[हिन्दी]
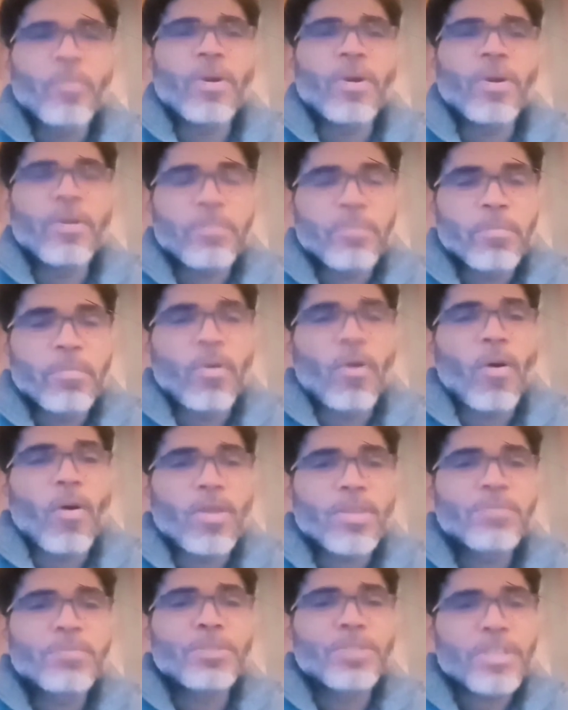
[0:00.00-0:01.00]
भाई
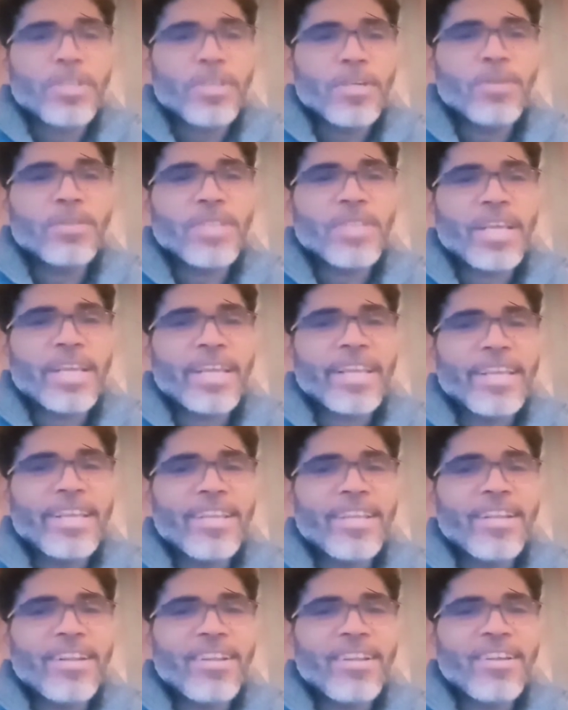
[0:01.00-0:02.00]
बहुत मुश्किल होता है
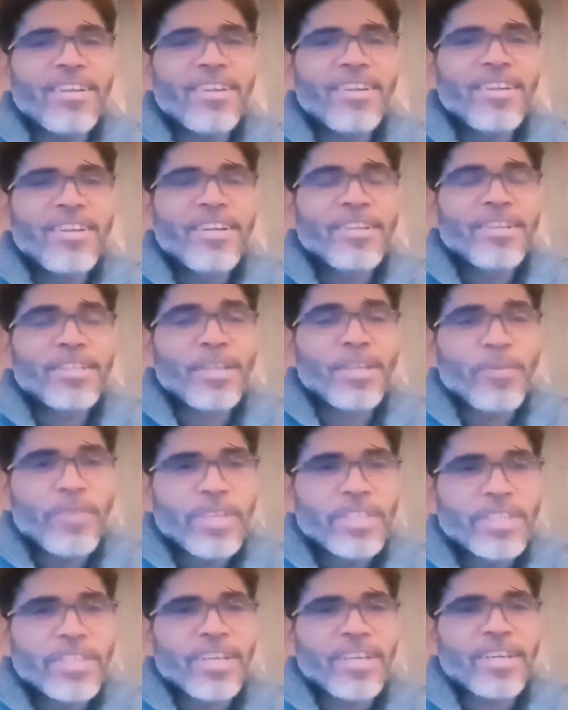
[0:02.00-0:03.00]
अकेले रहना
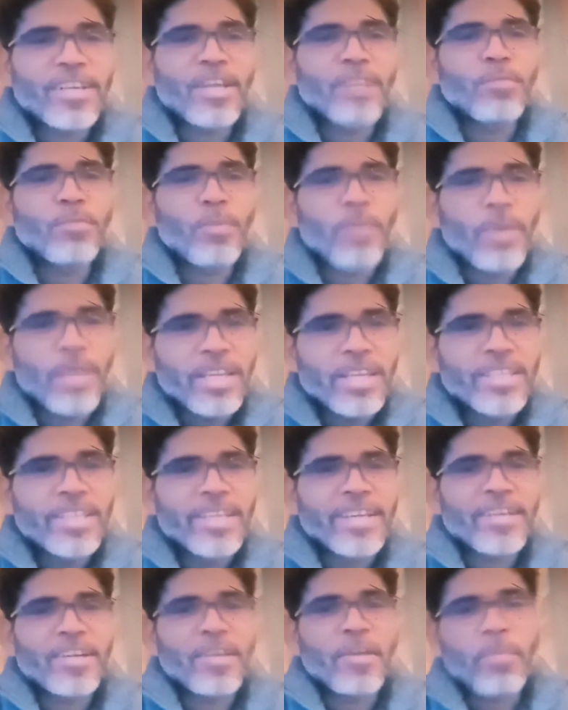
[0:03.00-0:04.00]
टीवी नहीं देखना मोबाइल नहीं
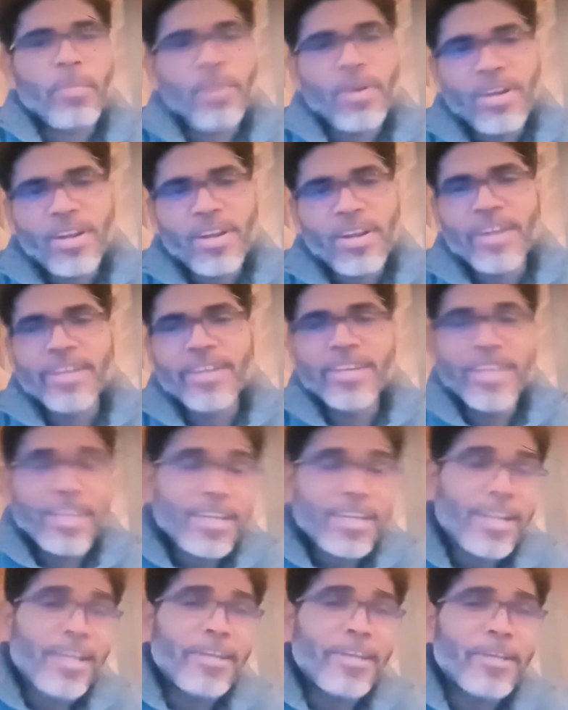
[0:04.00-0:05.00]
देखना पढ़ना नहीं
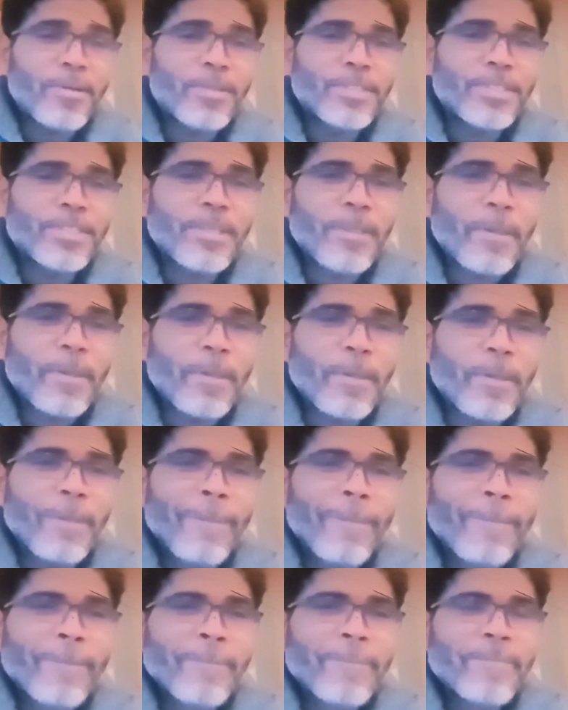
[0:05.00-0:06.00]
लिखना नहीं कुछ
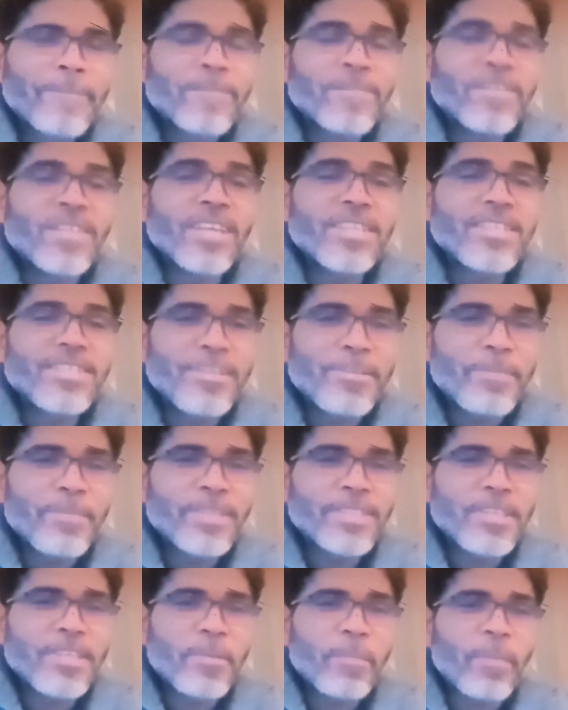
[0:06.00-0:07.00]
दस दिन
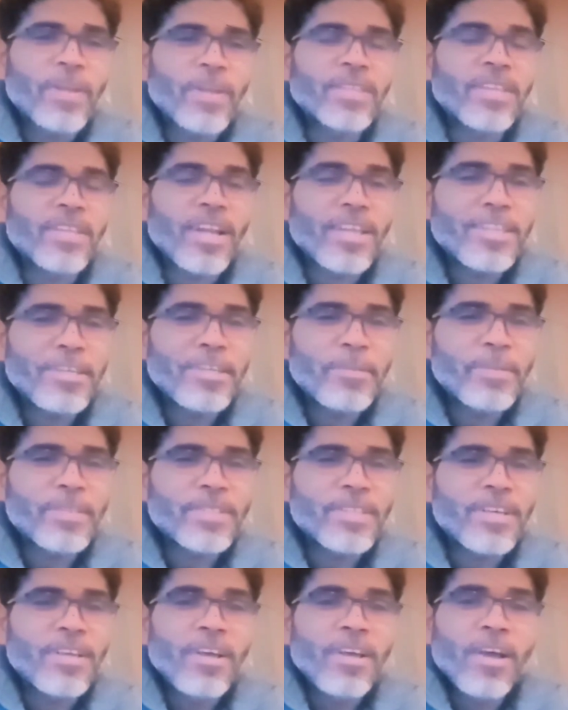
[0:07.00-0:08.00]
बीते पंद्रह दिन
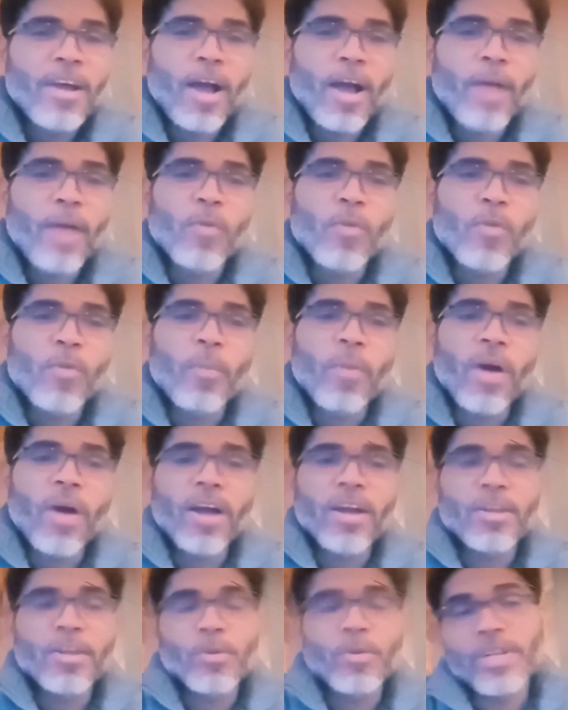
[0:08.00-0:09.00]
बीते अब वो
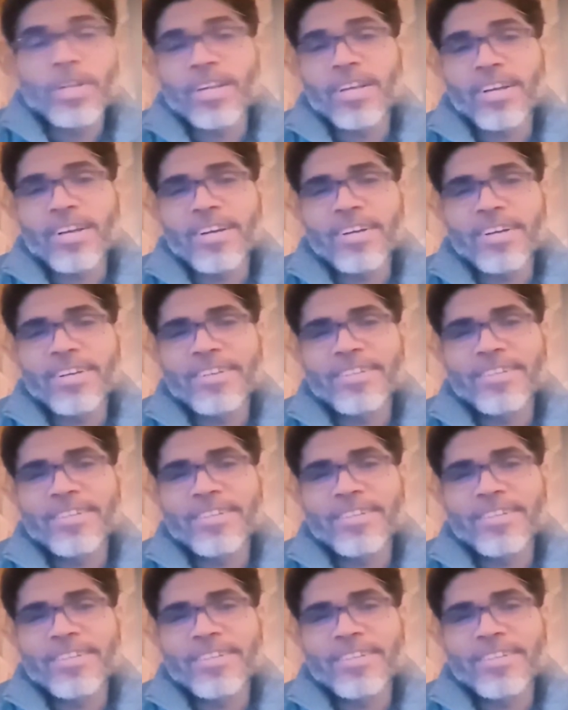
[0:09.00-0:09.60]
पागल होने लगा